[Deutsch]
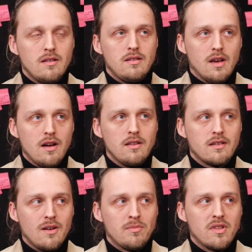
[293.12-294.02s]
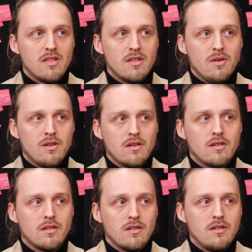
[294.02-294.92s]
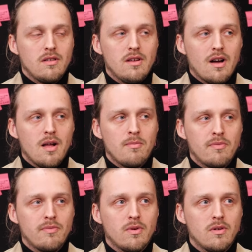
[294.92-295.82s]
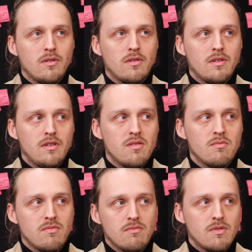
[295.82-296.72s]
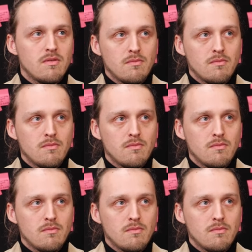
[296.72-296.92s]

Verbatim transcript: Ja, ich glaube, das ist auch innerhalb von diesem